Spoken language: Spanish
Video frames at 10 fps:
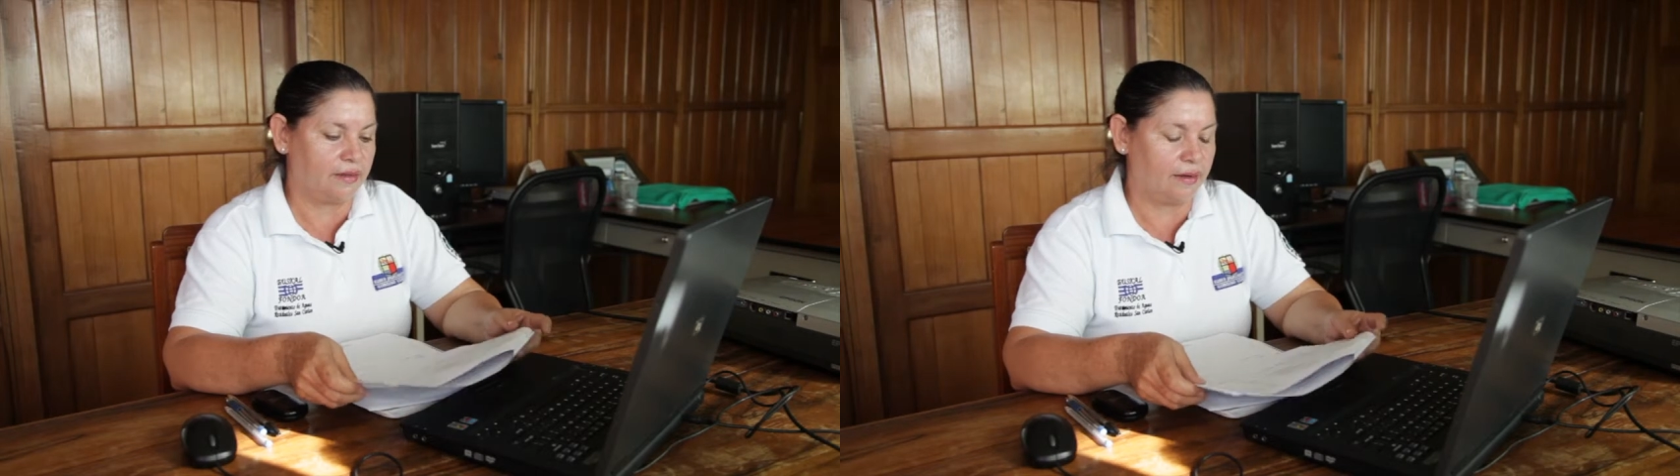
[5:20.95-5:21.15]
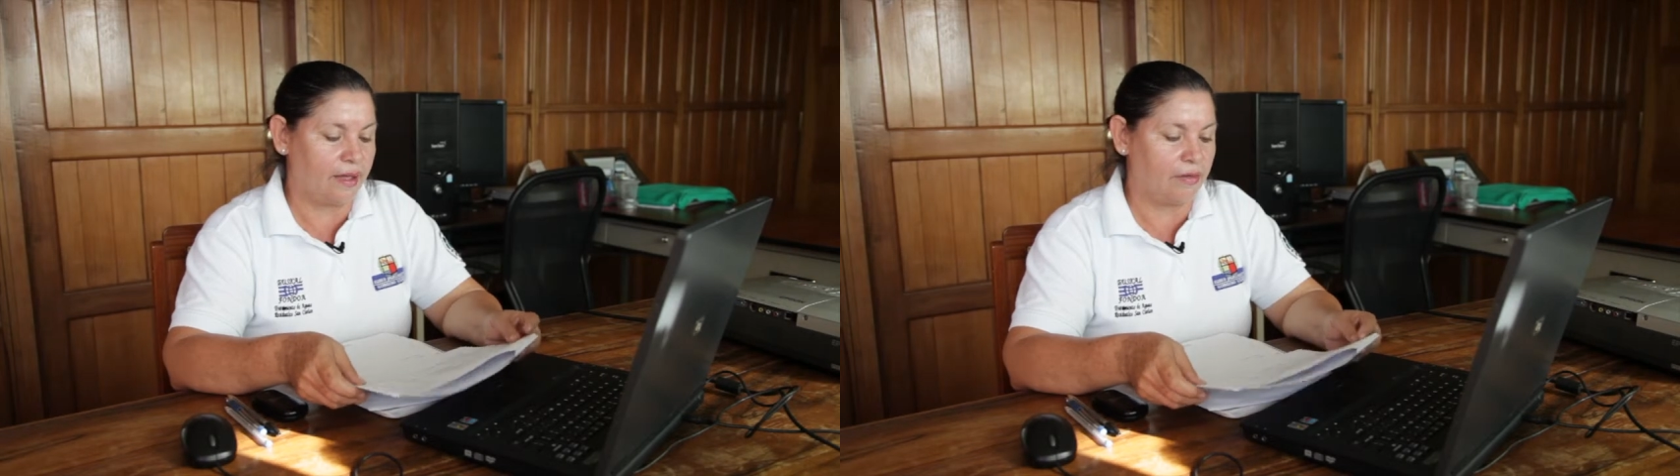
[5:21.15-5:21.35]

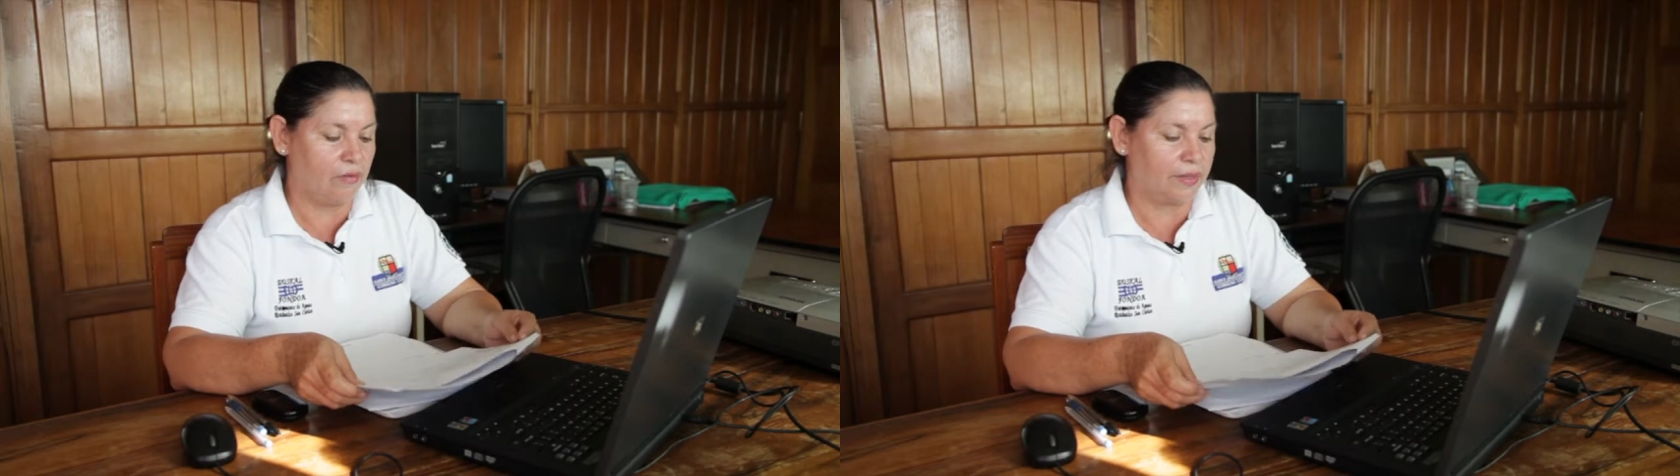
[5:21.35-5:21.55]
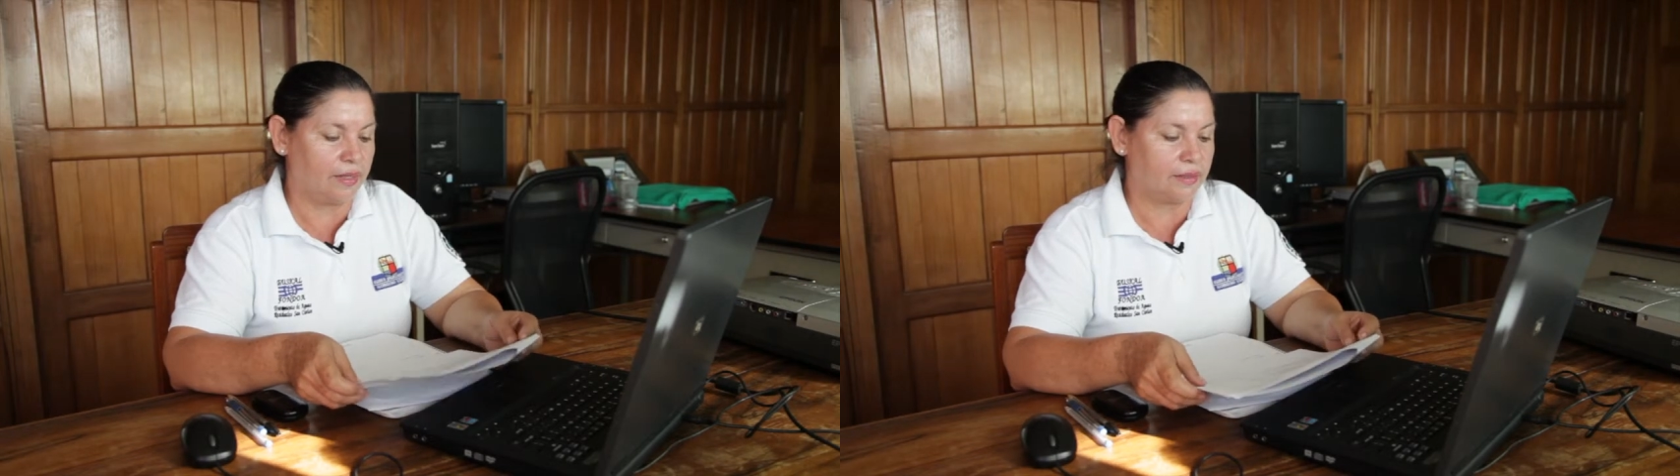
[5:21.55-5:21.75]

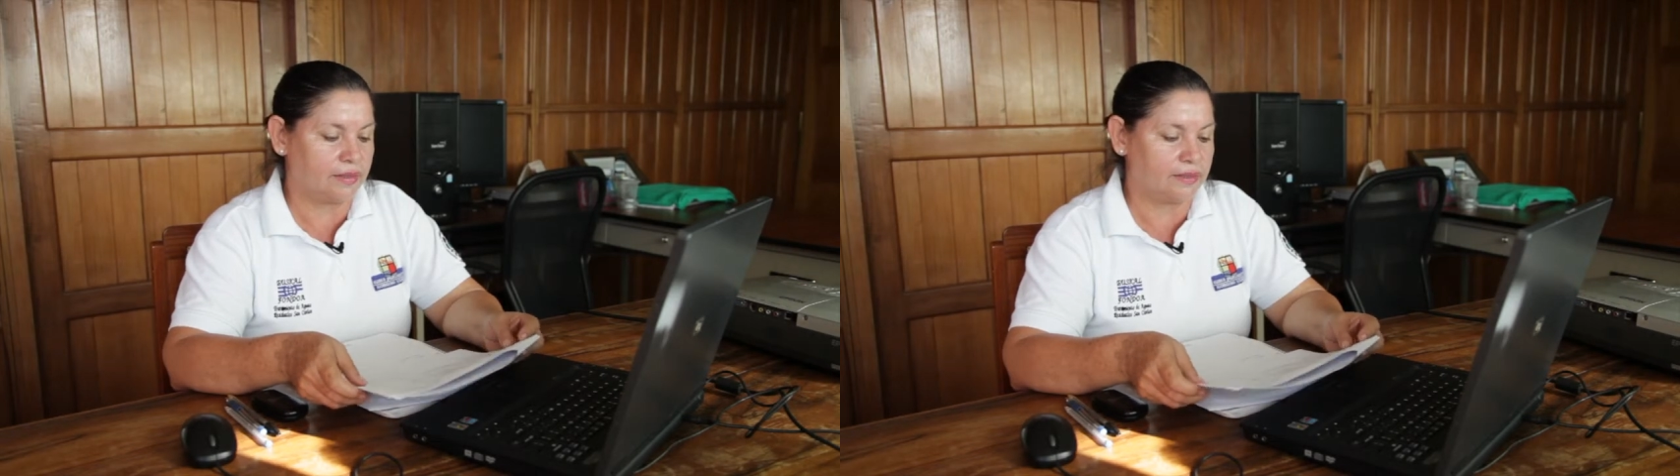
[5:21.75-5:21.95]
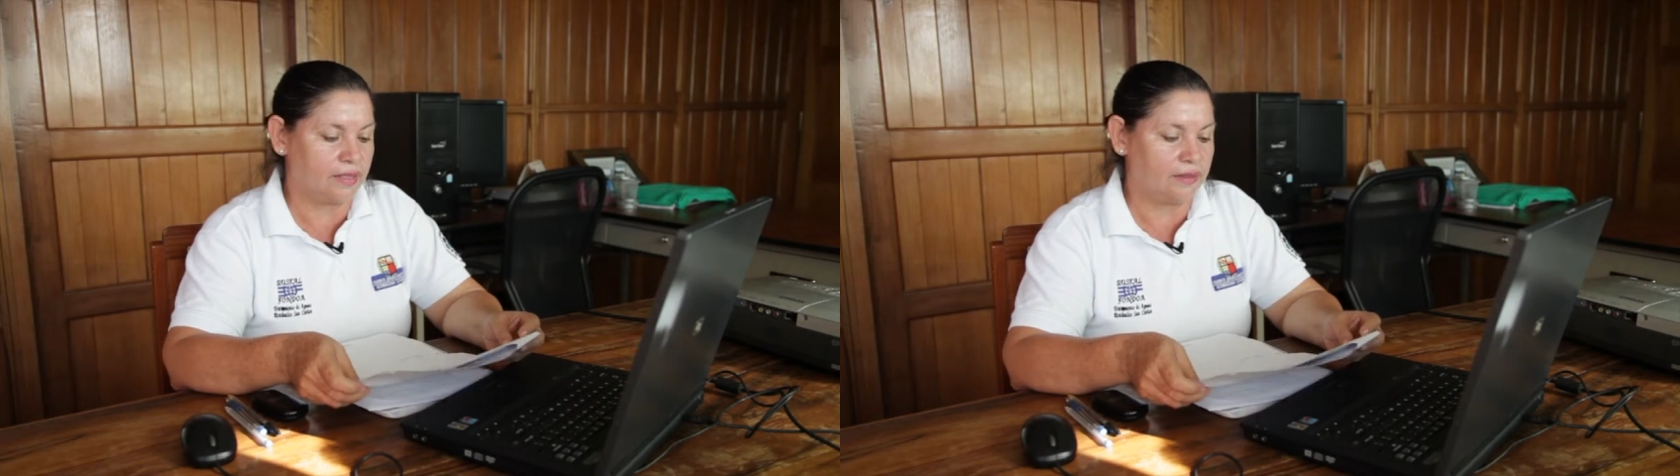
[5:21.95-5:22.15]
creados ¿verdad?
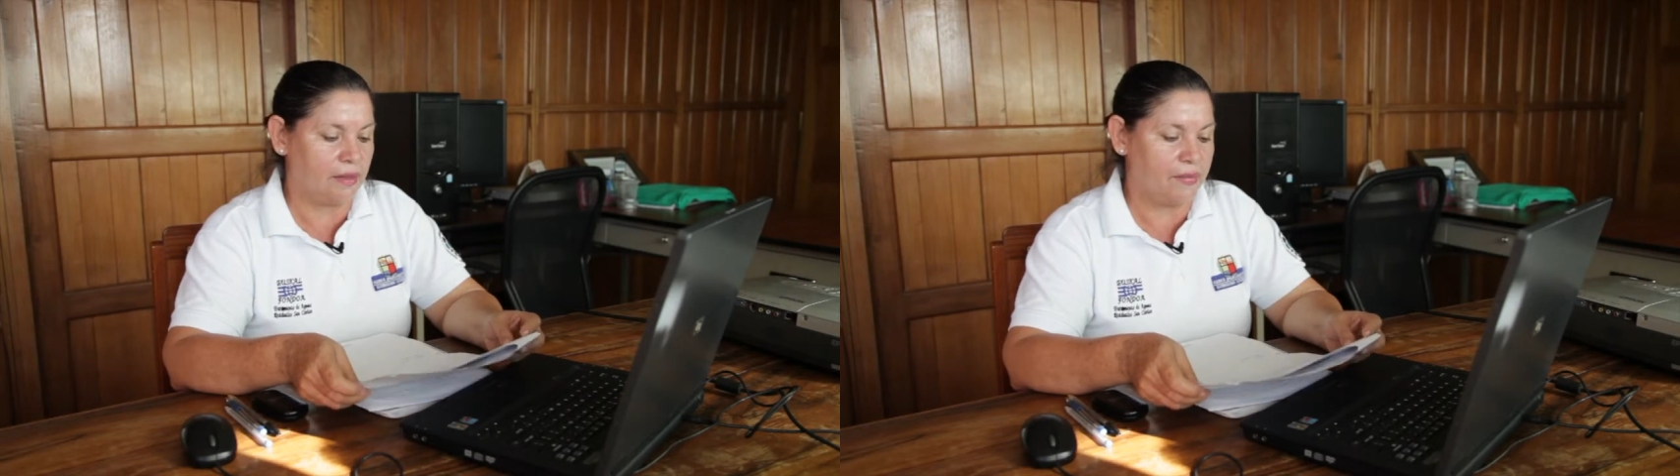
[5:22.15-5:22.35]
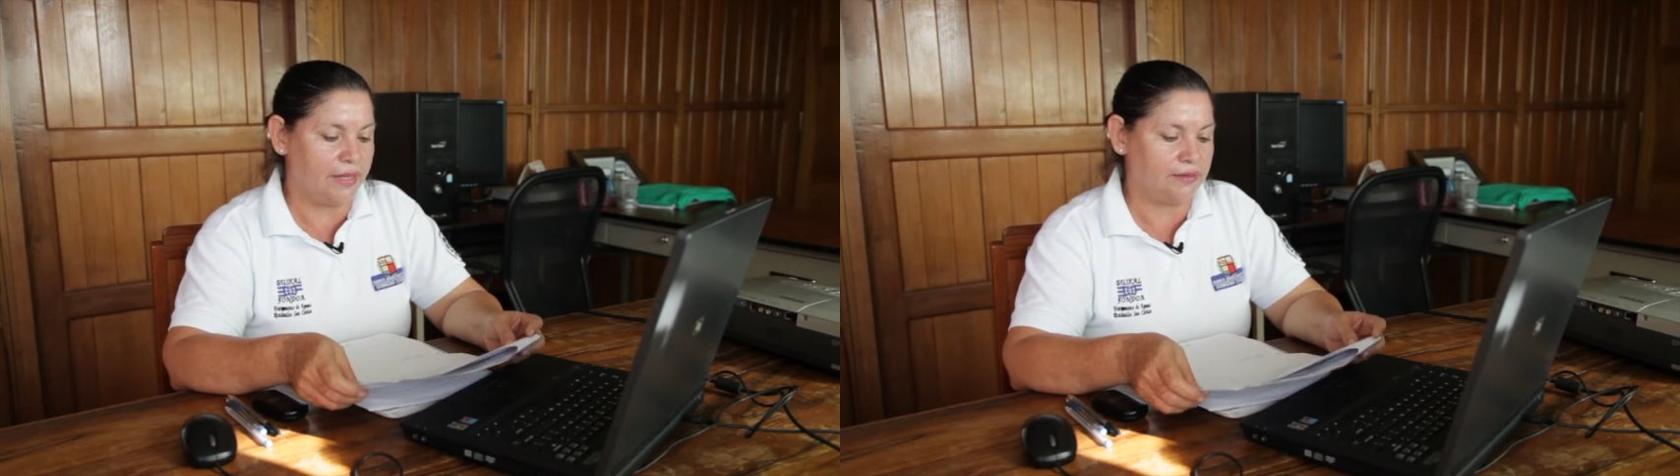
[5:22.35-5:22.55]

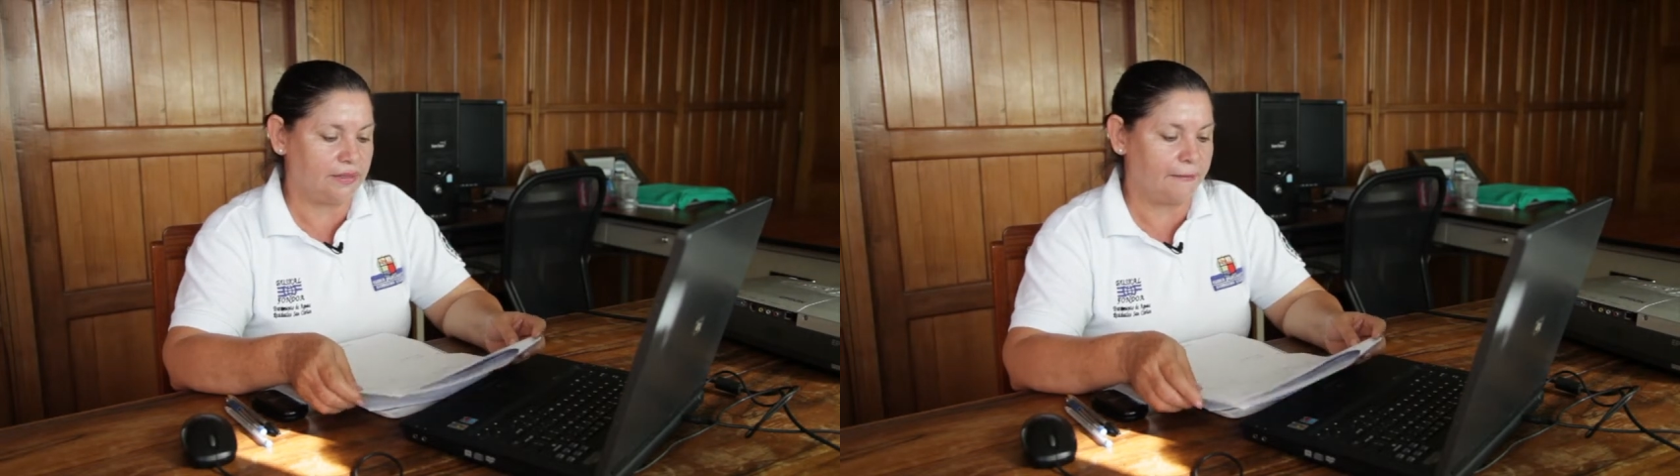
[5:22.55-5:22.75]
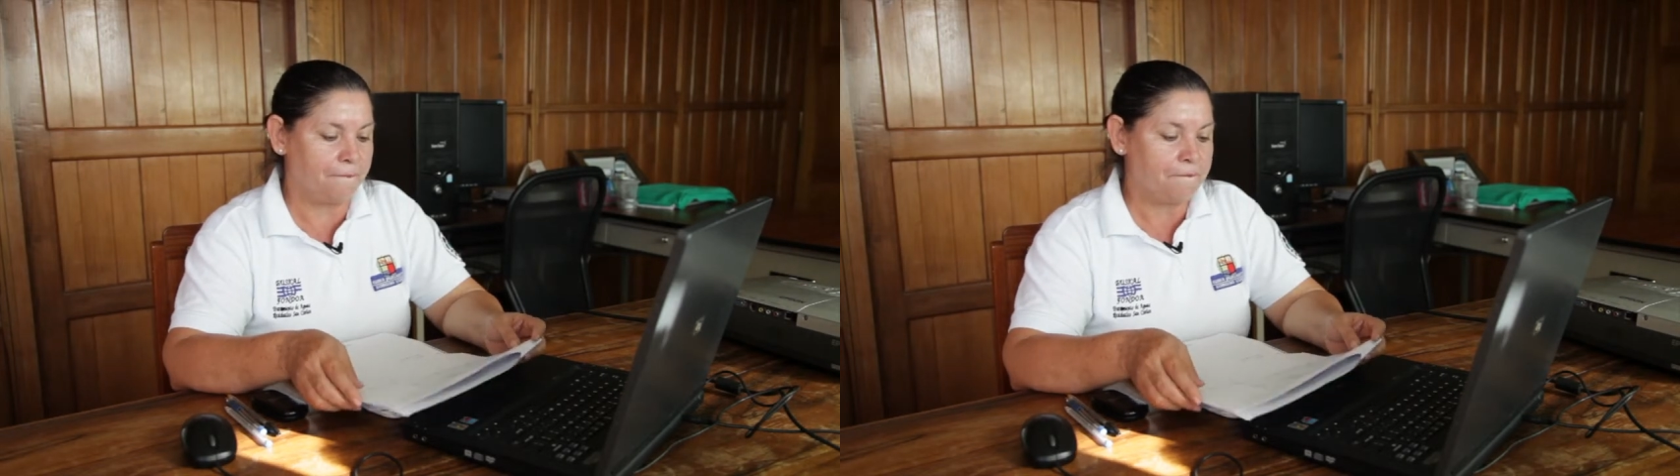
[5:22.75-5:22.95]

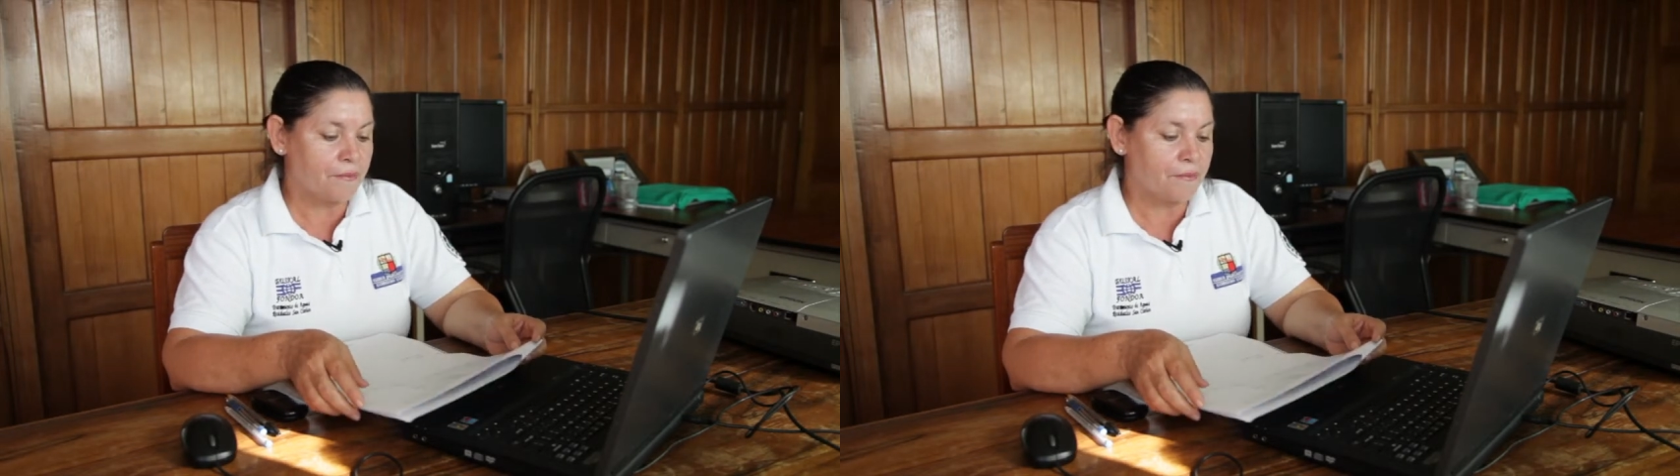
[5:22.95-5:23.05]
recientemente.